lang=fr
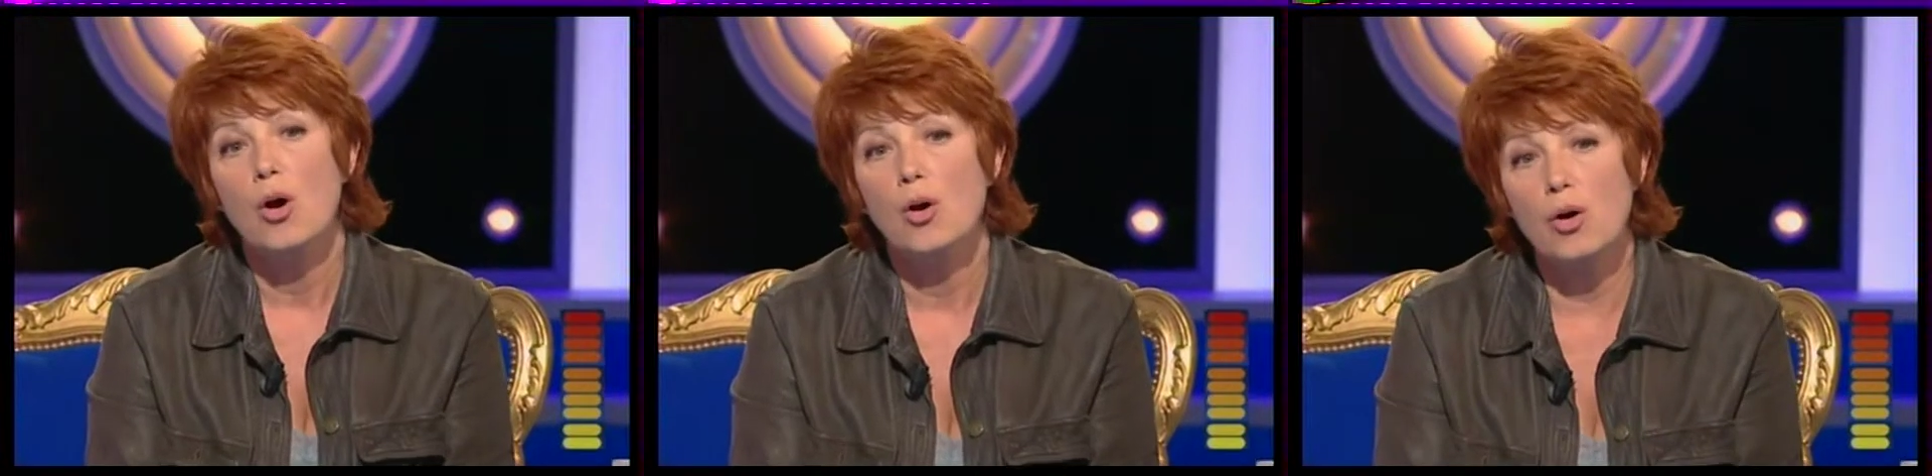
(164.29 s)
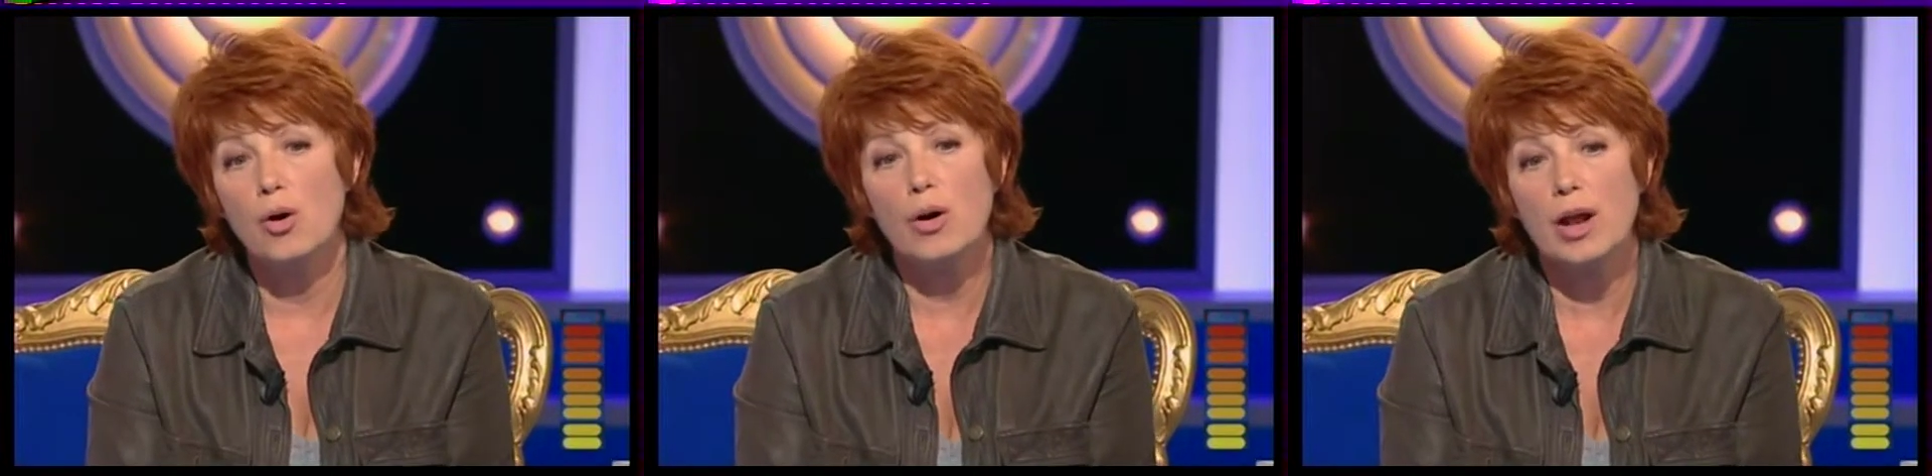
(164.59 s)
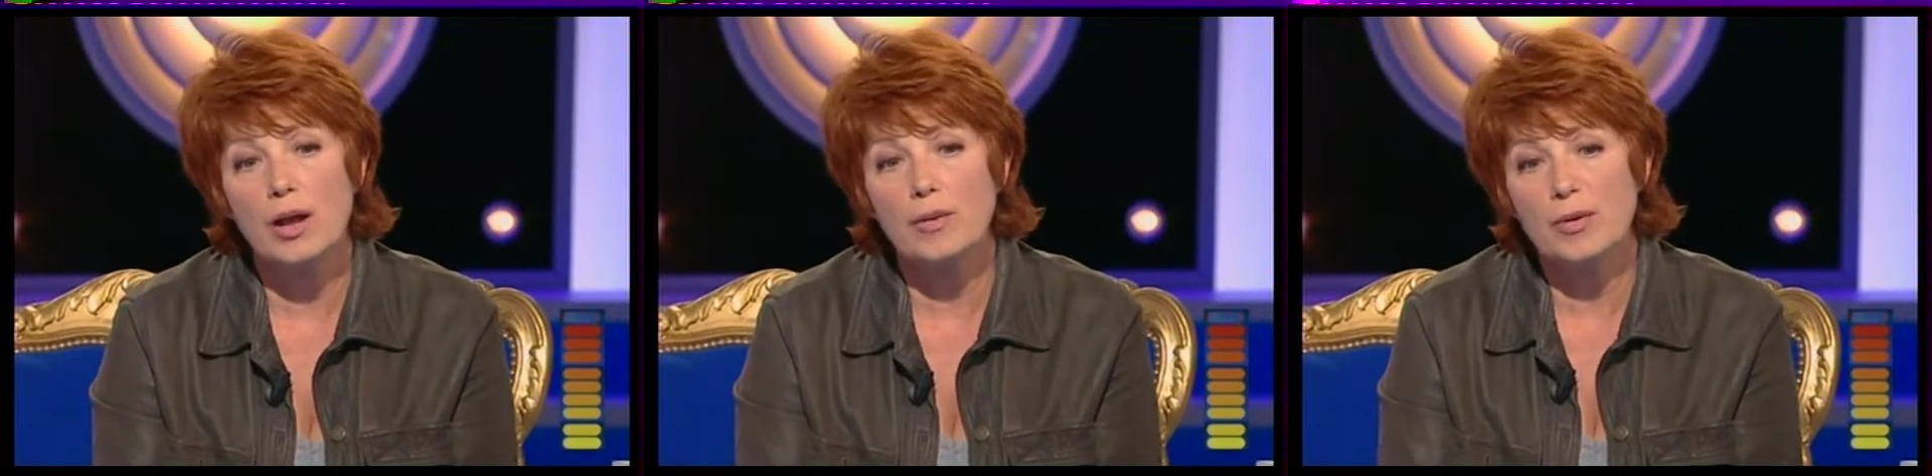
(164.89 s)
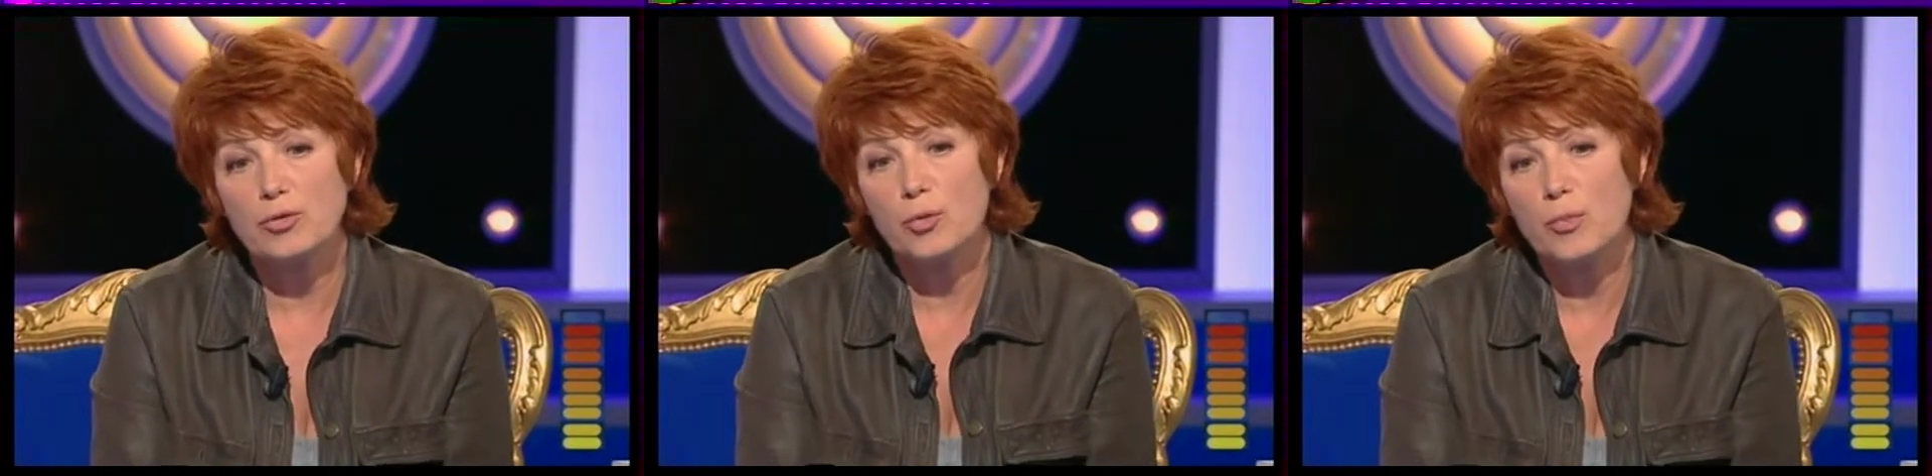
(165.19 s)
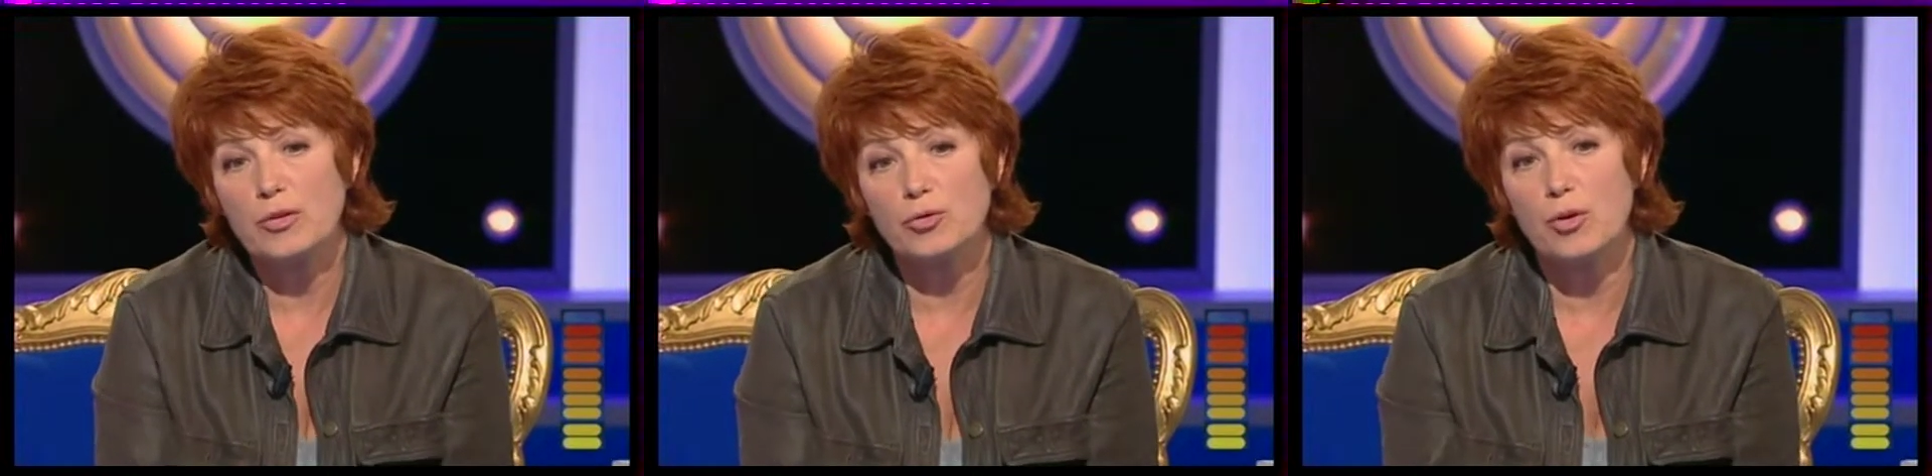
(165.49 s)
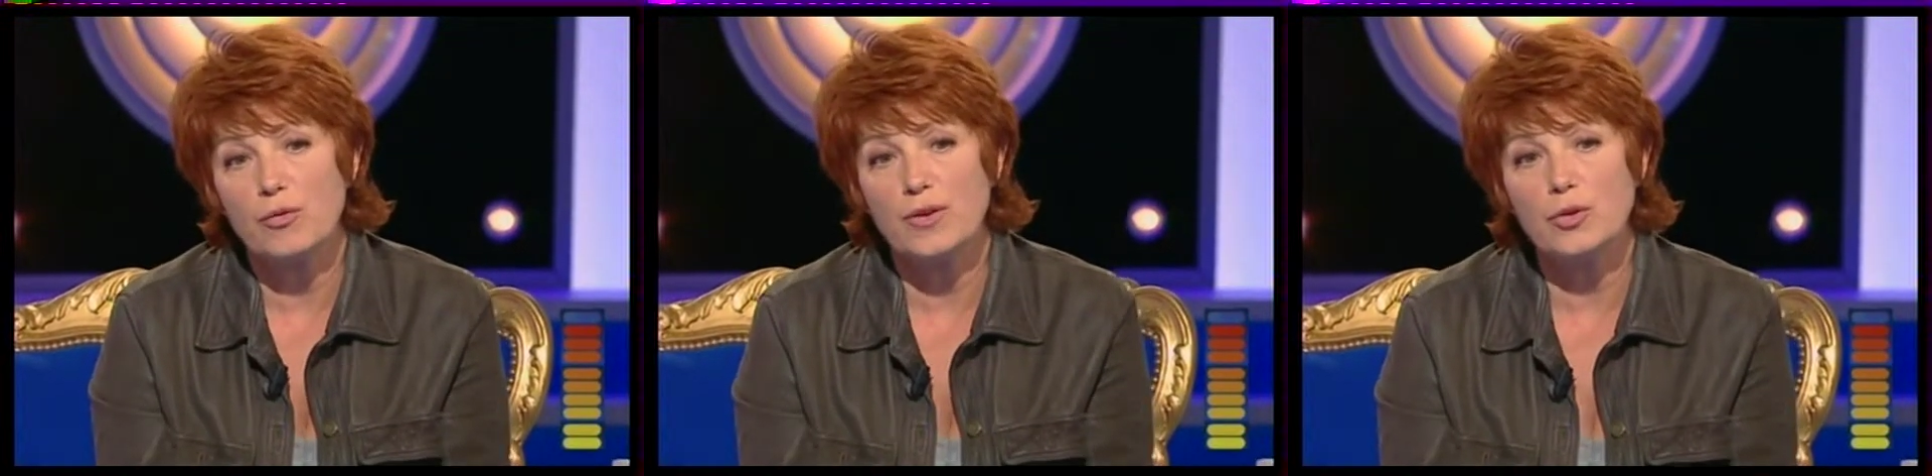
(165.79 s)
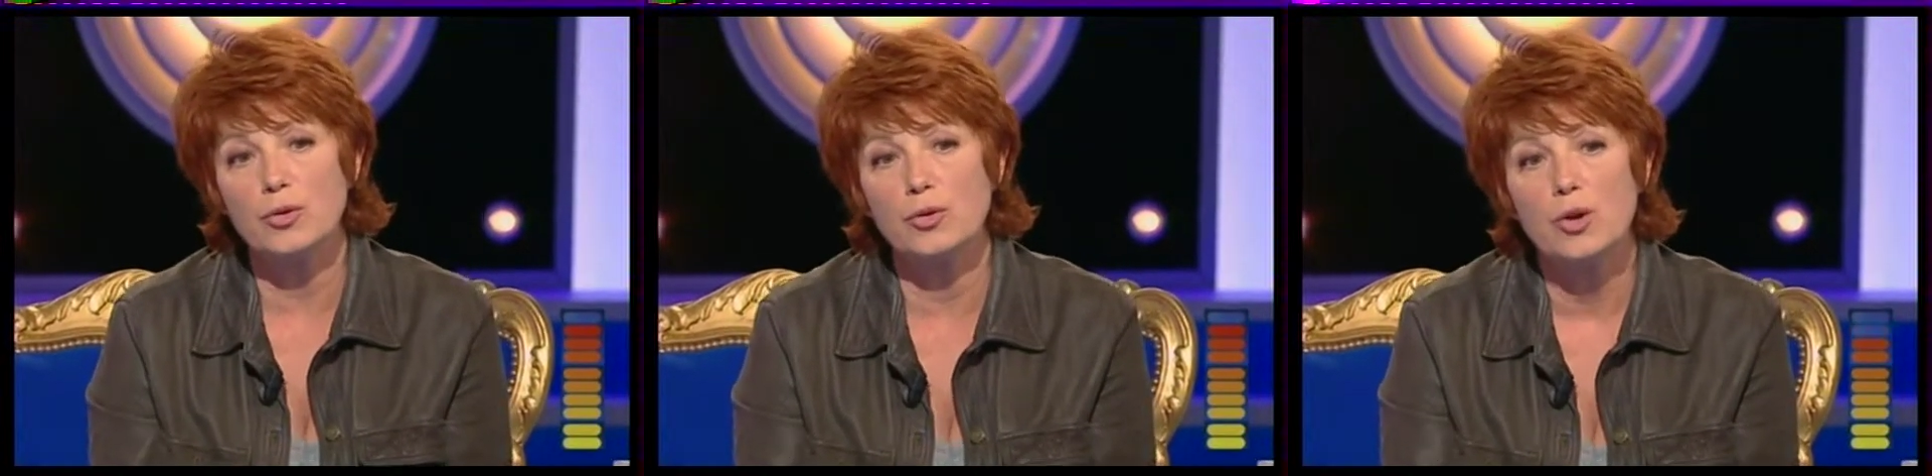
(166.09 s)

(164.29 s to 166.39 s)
euh, parce que, parce que en fait,